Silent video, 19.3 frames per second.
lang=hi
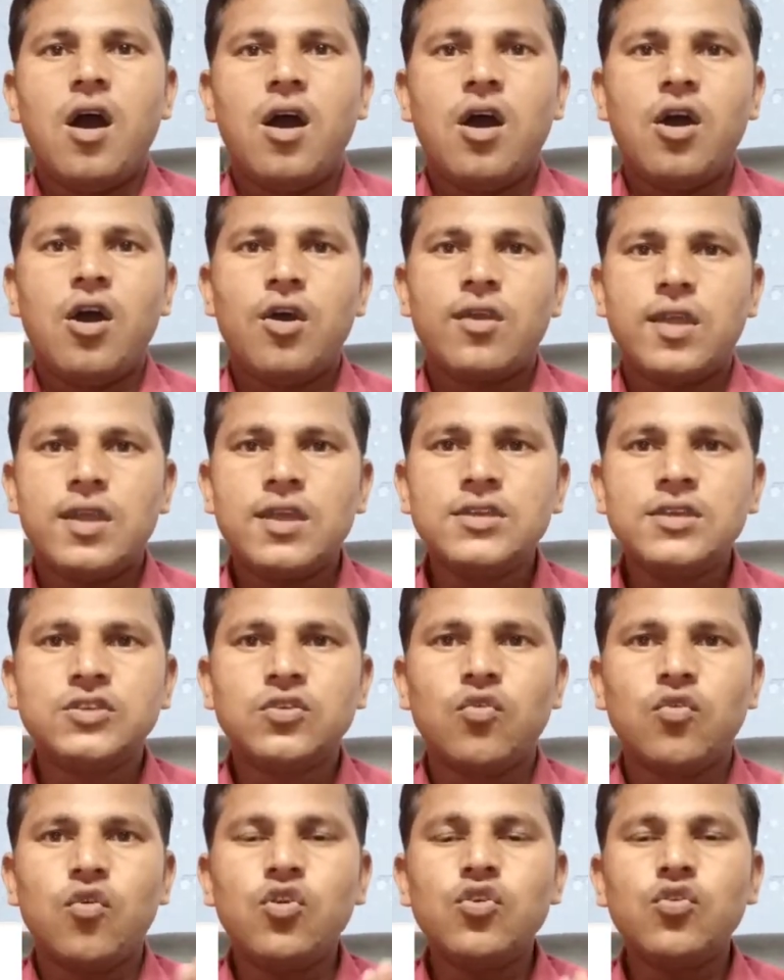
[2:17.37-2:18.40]
और इस
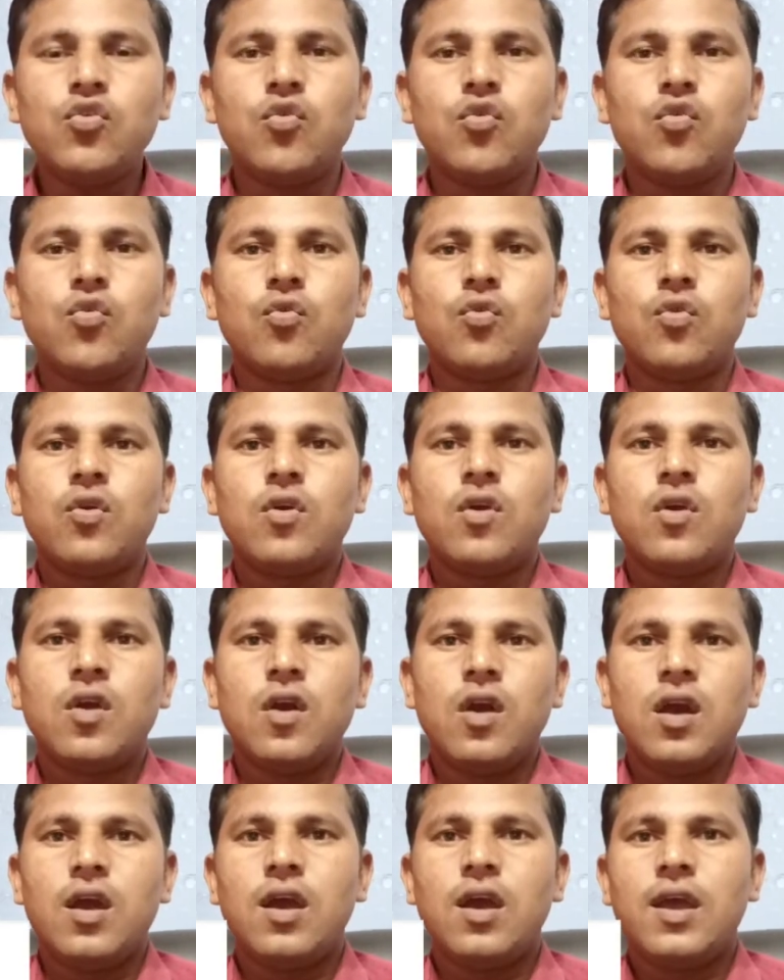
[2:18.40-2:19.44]
कोड को
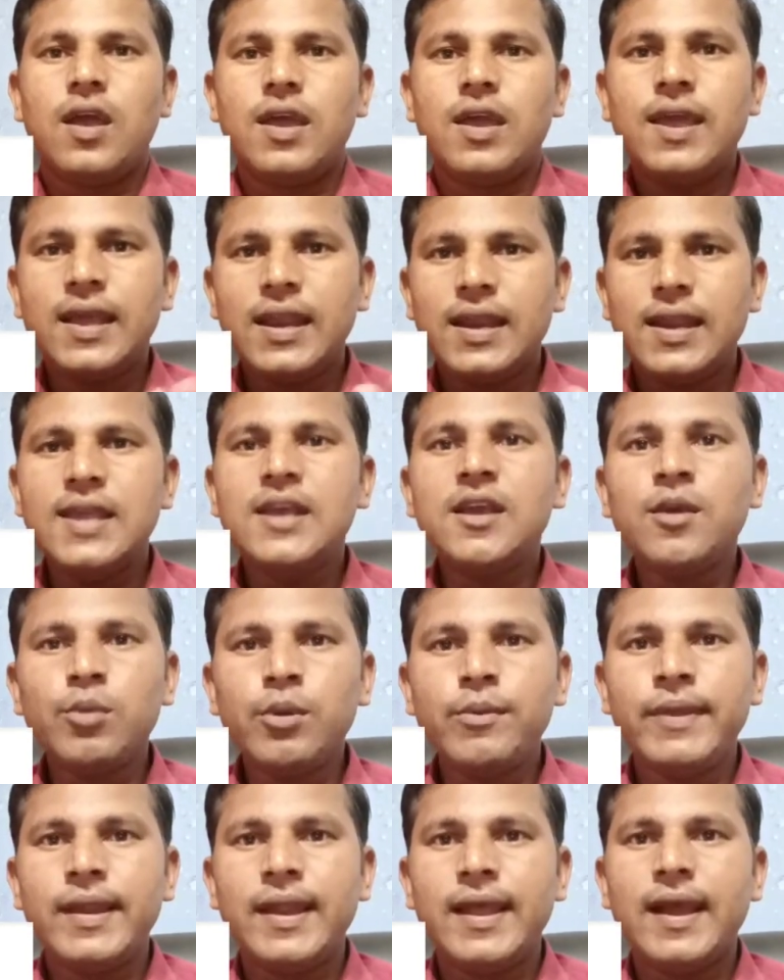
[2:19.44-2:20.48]
एक लिंक
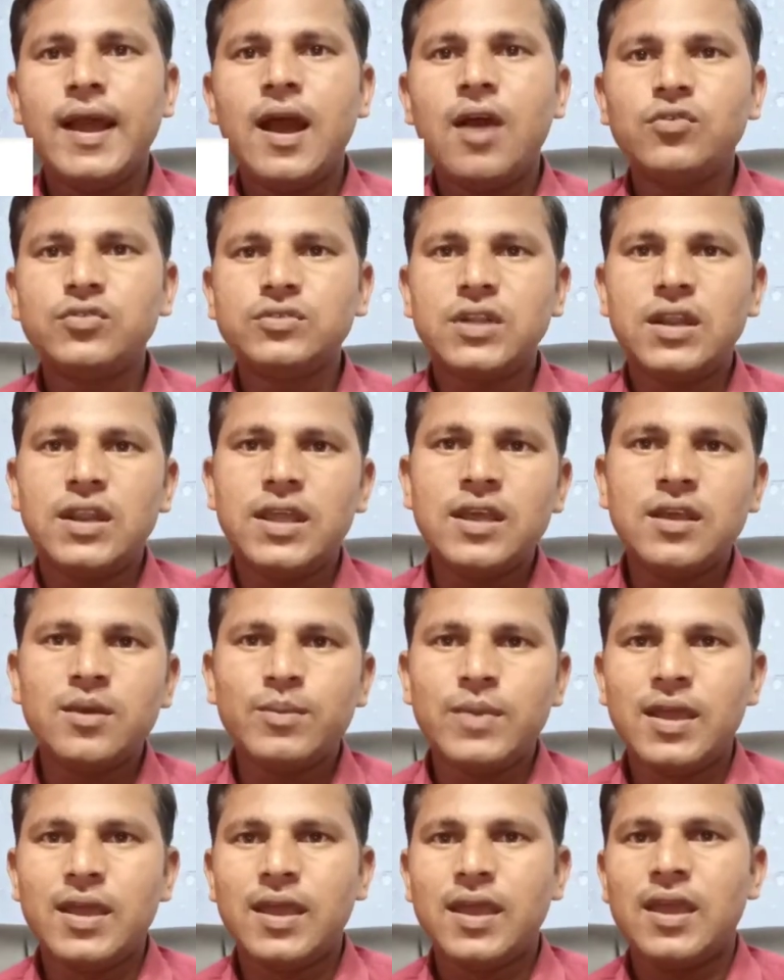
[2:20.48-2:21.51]
में मिलेगा उस लिंक
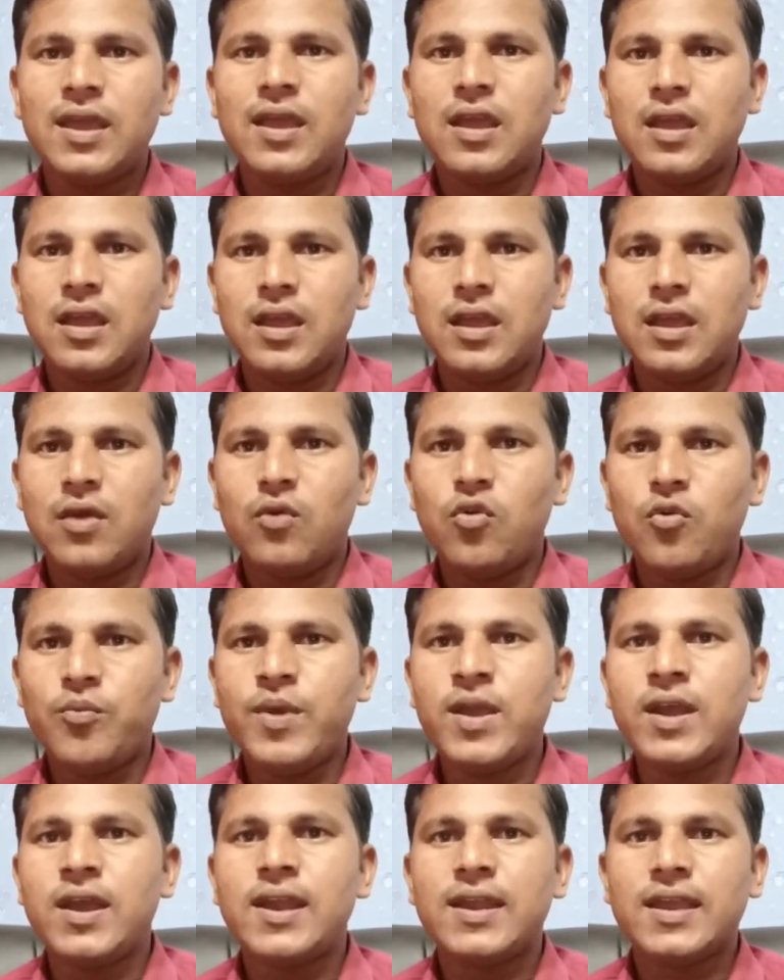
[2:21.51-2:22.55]
में
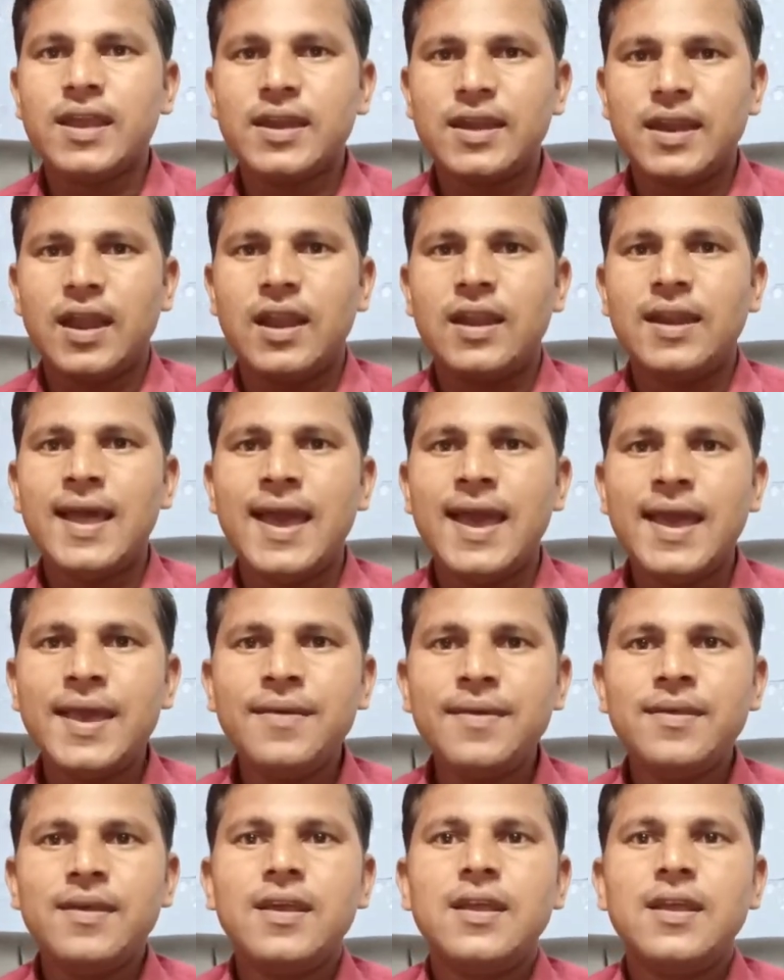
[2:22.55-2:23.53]
ओपन करके डालना है